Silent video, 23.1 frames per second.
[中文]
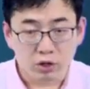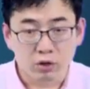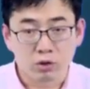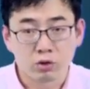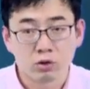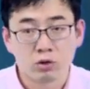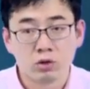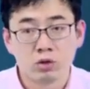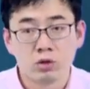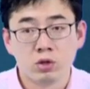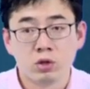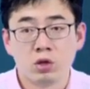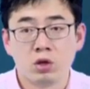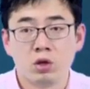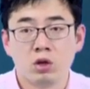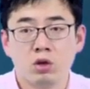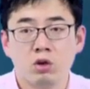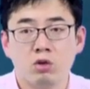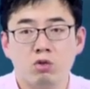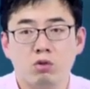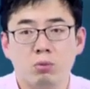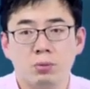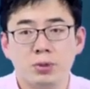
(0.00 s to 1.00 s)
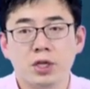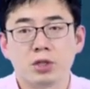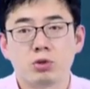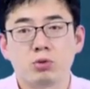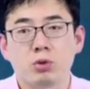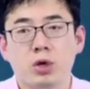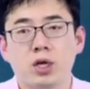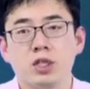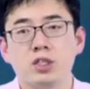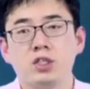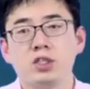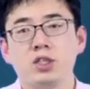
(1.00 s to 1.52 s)
的。我们在
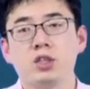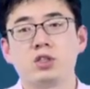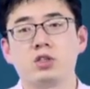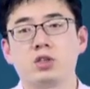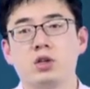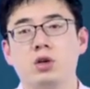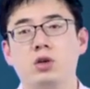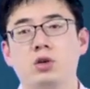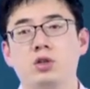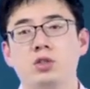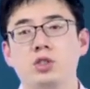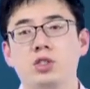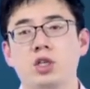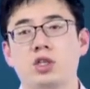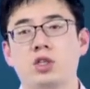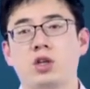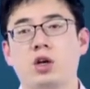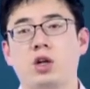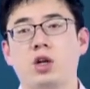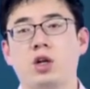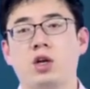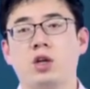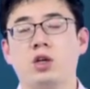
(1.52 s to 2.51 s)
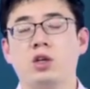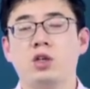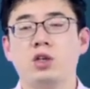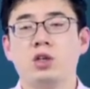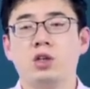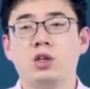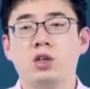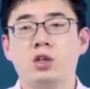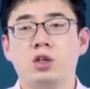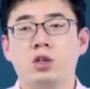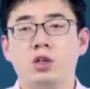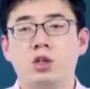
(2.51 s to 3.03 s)
短期的时候介绍了
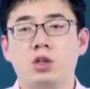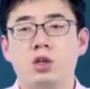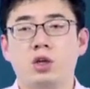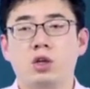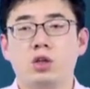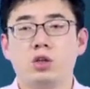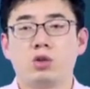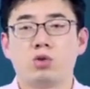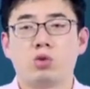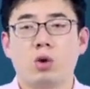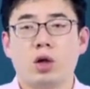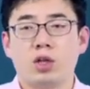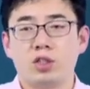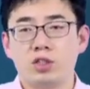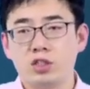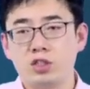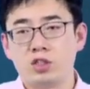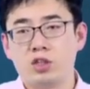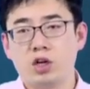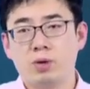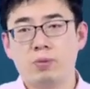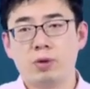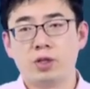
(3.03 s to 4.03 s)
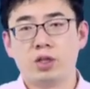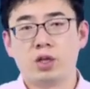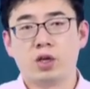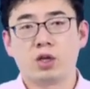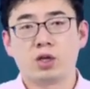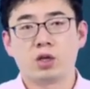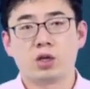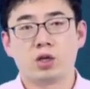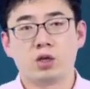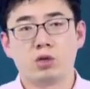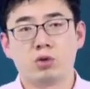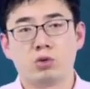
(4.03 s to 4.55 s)
短期成本的
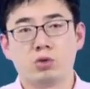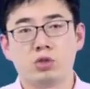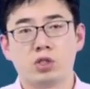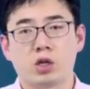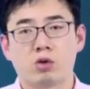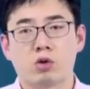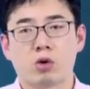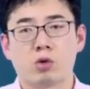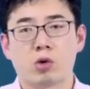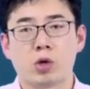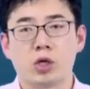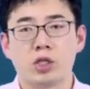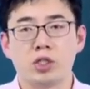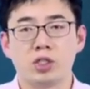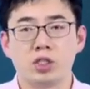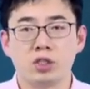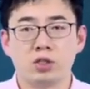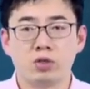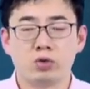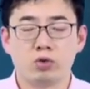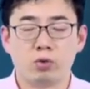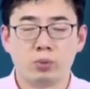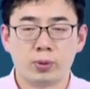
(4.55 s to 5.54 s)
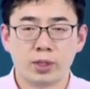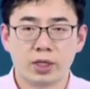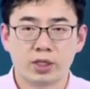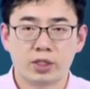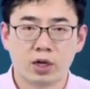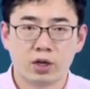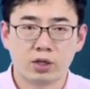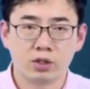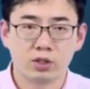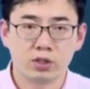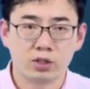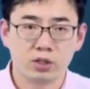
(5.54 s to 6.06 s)
各种相关关系，我们在
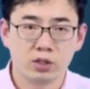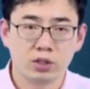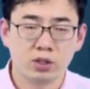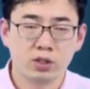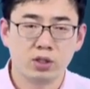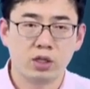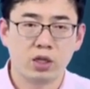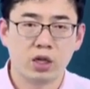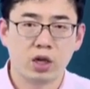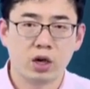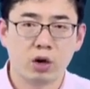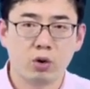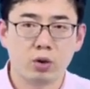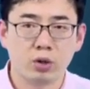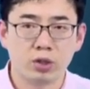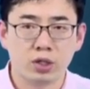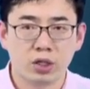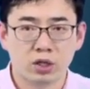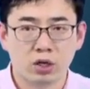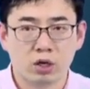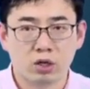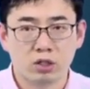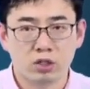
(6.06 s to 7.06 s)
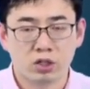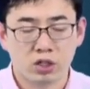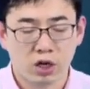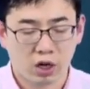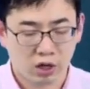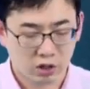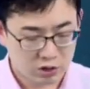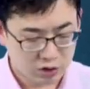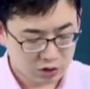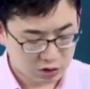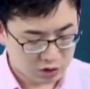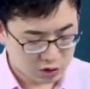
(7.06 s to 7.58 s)
长期也会介绍
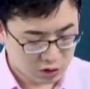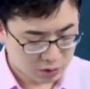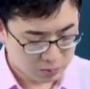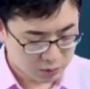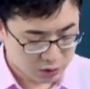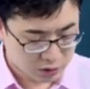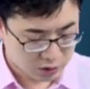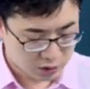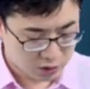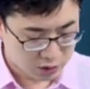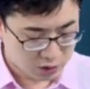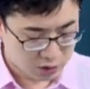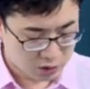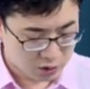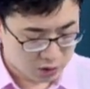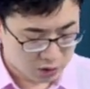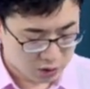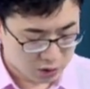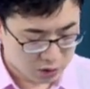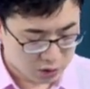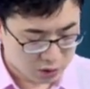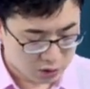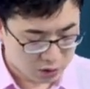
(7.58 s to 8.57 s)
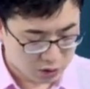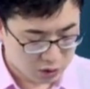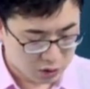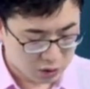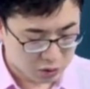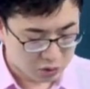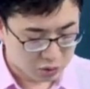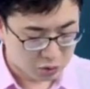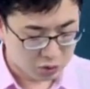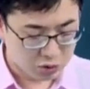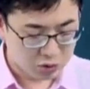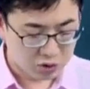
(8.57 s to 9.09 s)
长期成本的
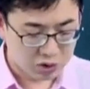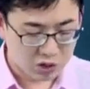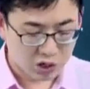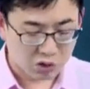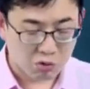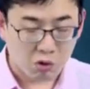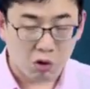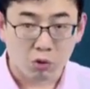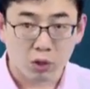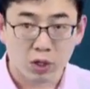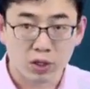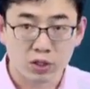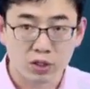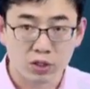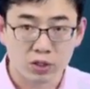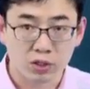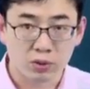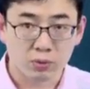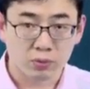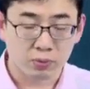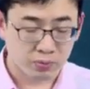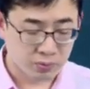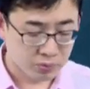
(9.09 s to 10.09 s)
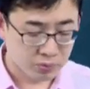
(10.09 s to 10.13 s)
各种相关关系。